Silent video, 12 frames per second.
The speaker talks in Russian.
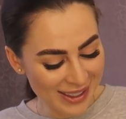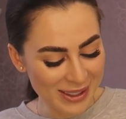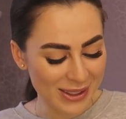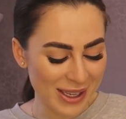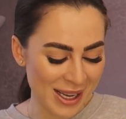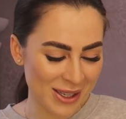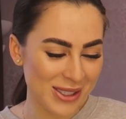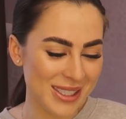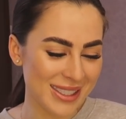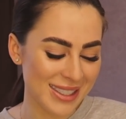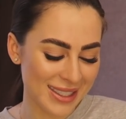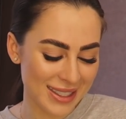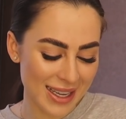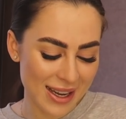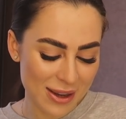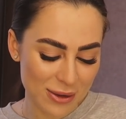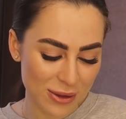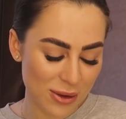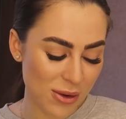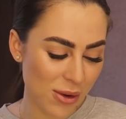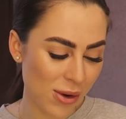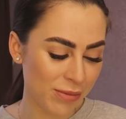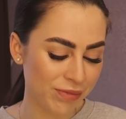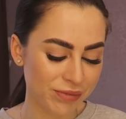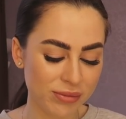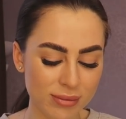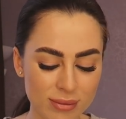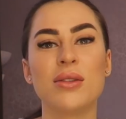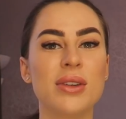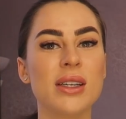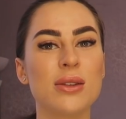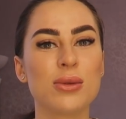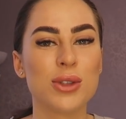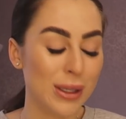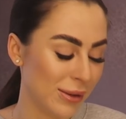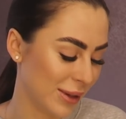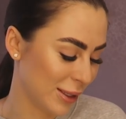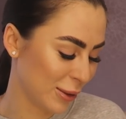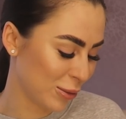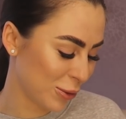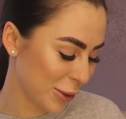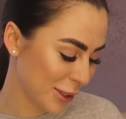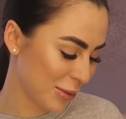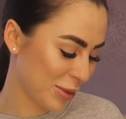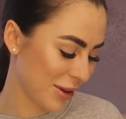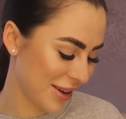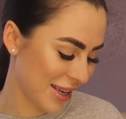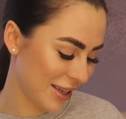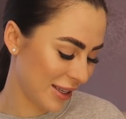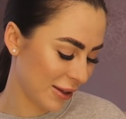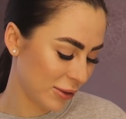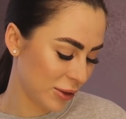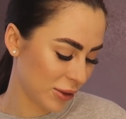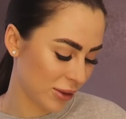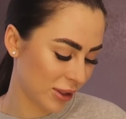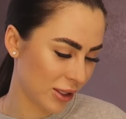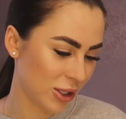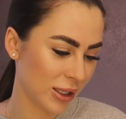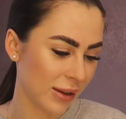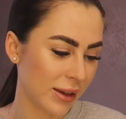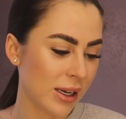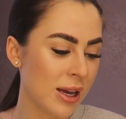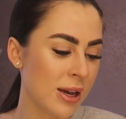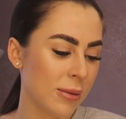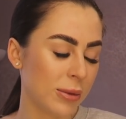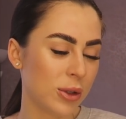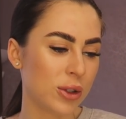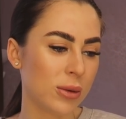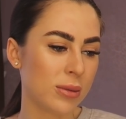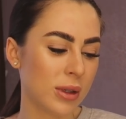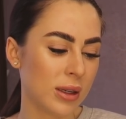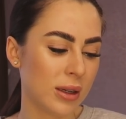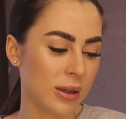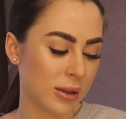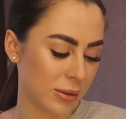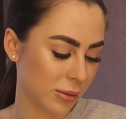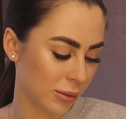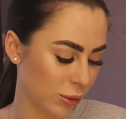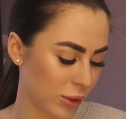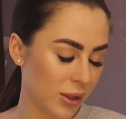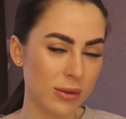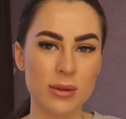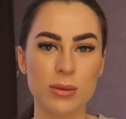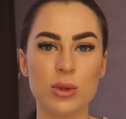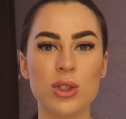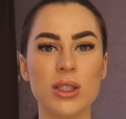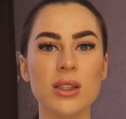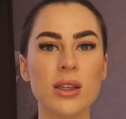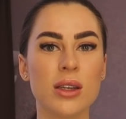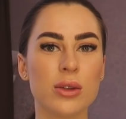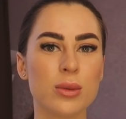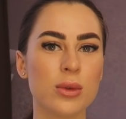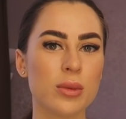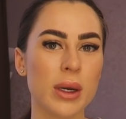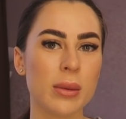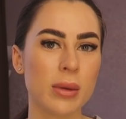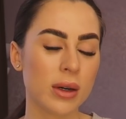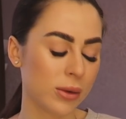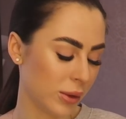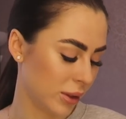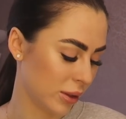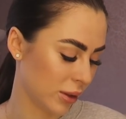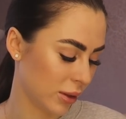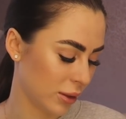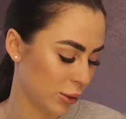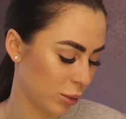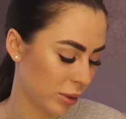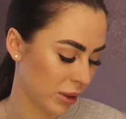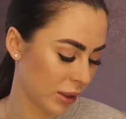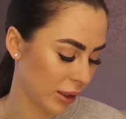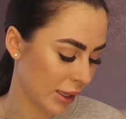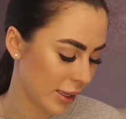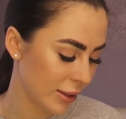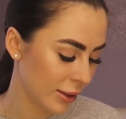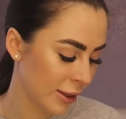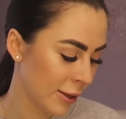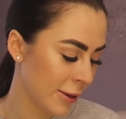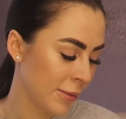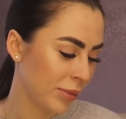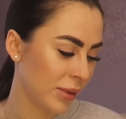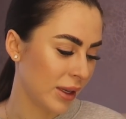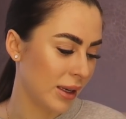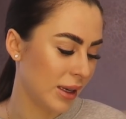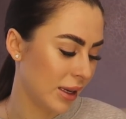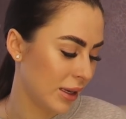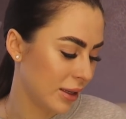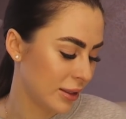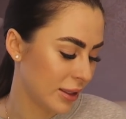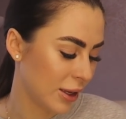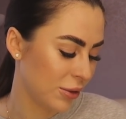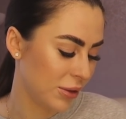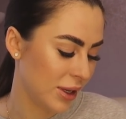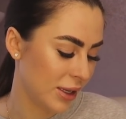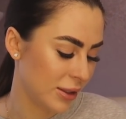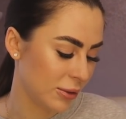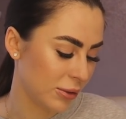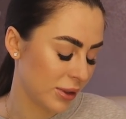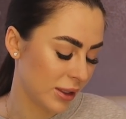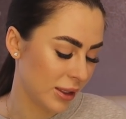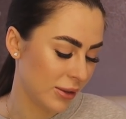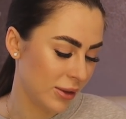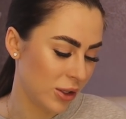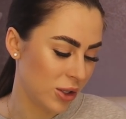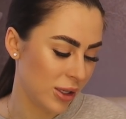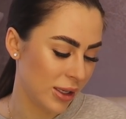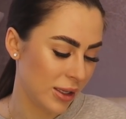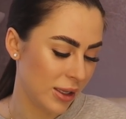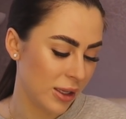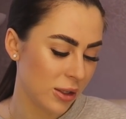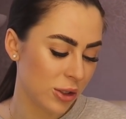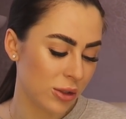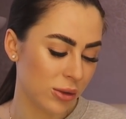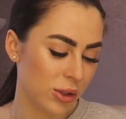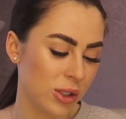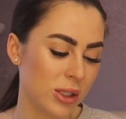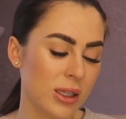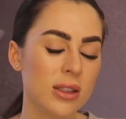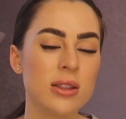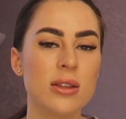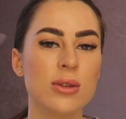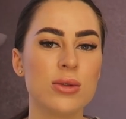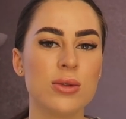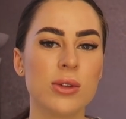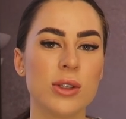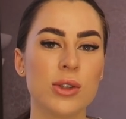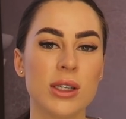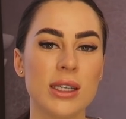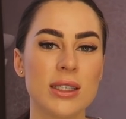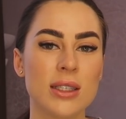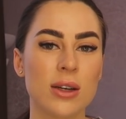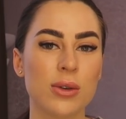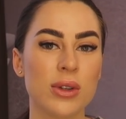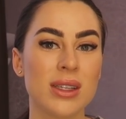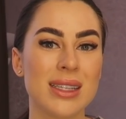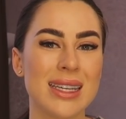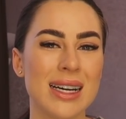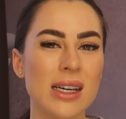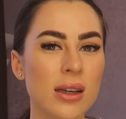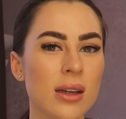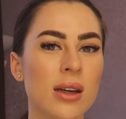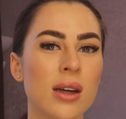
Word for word: Ну, короче, не знаю, но в это уж, наверное, можно поверить, да, все человек. Причем э, а, у этого мужчины, я думаю, прям какой-то супер талант. И не знаю, верите вы в такие вещи или нет, что очень часто люди, у которых есть какой-то дар,